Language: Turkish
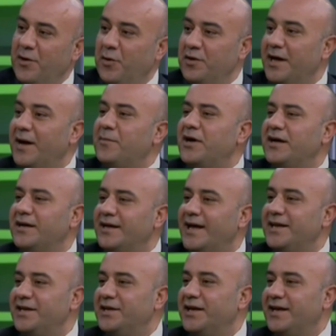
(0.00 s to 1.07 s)
ama
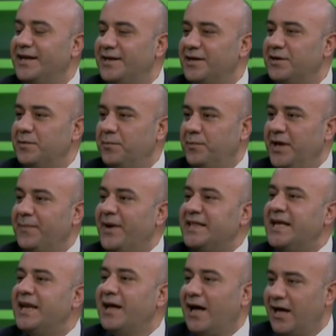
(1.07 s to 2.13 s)
yani e, bir
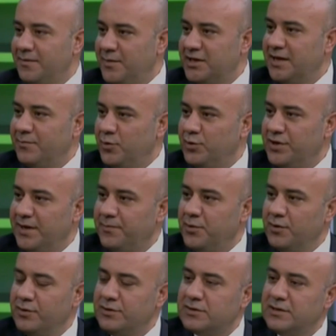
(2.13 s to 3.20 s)
bedel almadan bunu
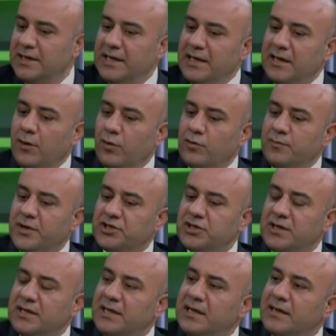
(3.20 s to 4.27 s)
yapıyoruz. Anladım, anladım. Onun
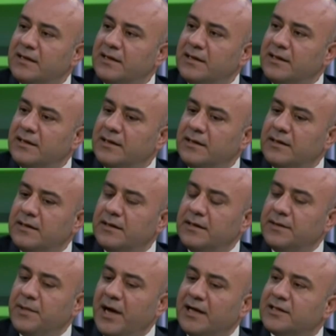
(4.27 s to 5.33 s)
başına da e,
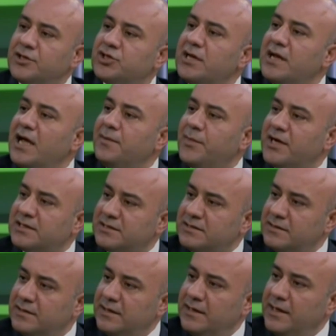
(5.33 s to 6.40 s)
Ataşan Aybars
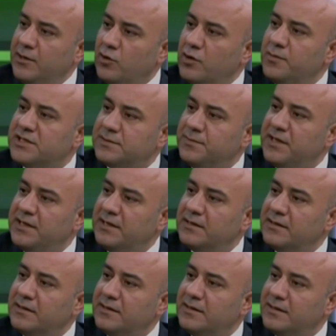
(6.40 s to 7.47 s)
e, ekonomist bir
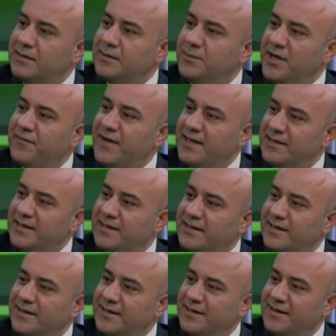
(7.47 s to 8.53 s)
e, beyefendi
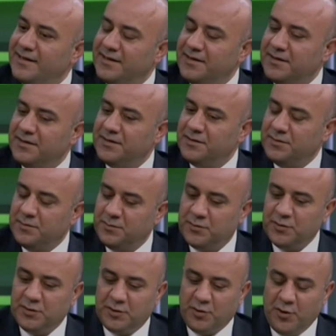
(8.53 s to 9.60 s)
e,
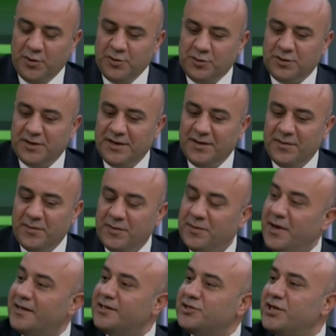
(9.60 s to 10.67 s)
Ataşan. koyduk.
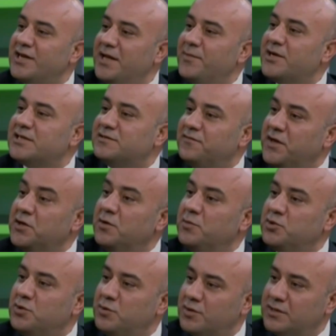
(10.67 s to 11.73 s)
Ataşan Aybars veriyor
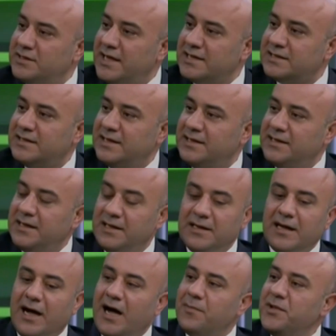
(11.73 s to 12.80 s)
bütün orada dersleri.
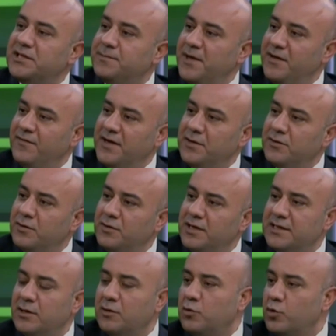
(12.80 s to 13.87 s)
Ahmet Bey veriyor
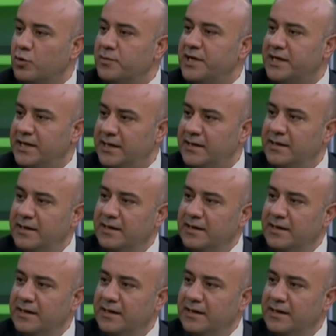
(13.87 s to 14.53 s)
ya da kurumdaki